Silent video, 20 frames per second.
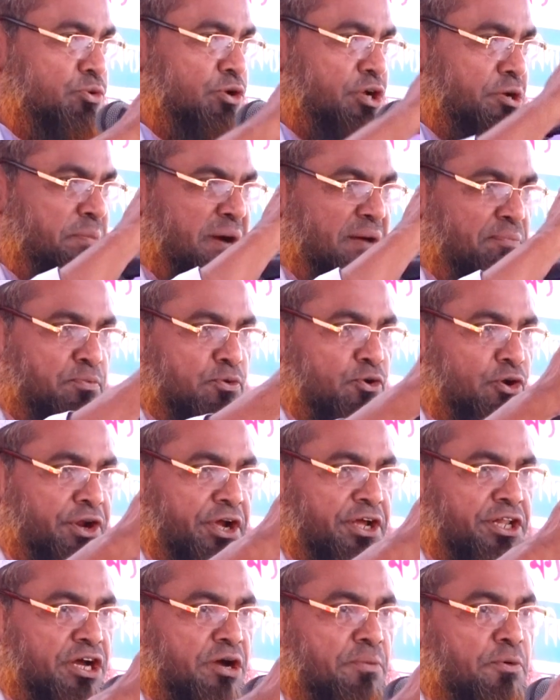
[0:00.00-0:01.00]
ঘুরে মাফ
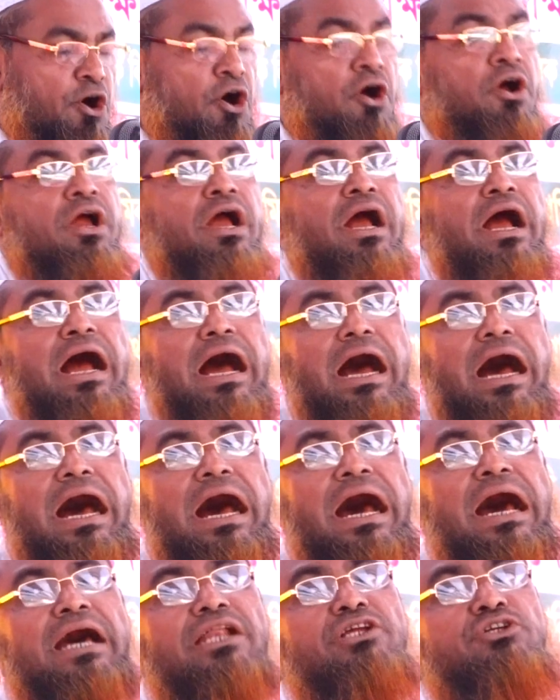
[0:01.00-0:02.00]
করে দেব
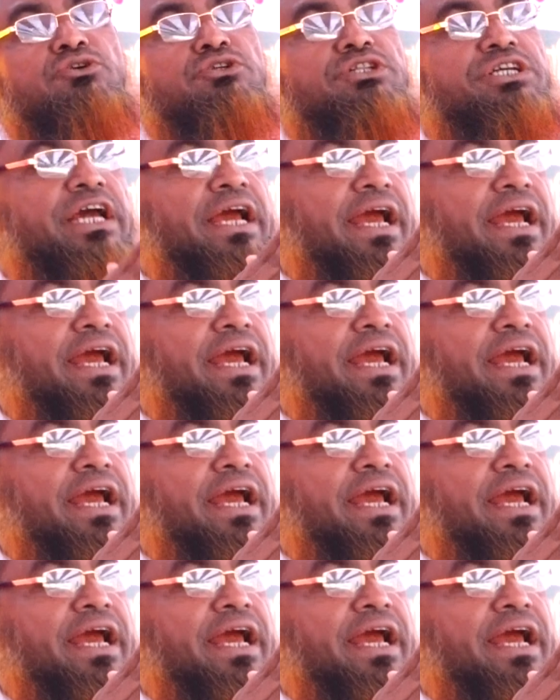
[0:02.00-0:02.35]
আর যদি